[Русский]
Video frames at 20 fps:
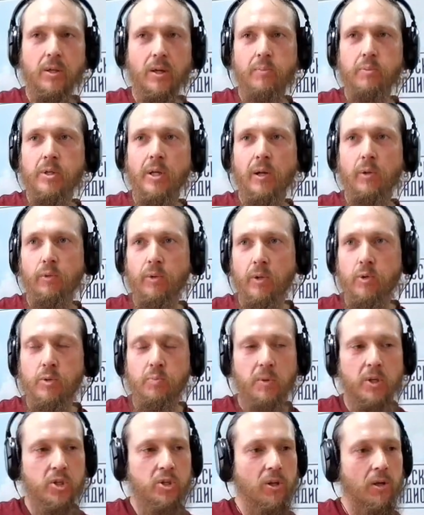абсолютно mm-hmm.
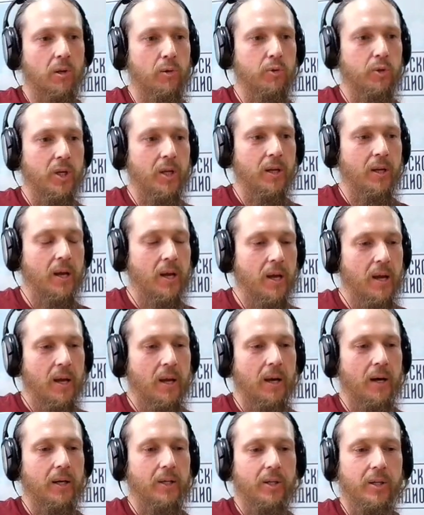успешных людей,
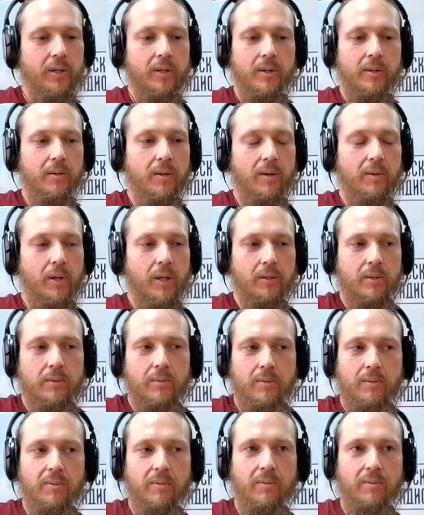они говорят
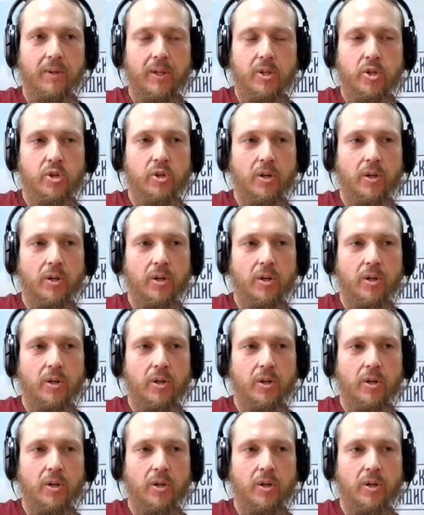вещи,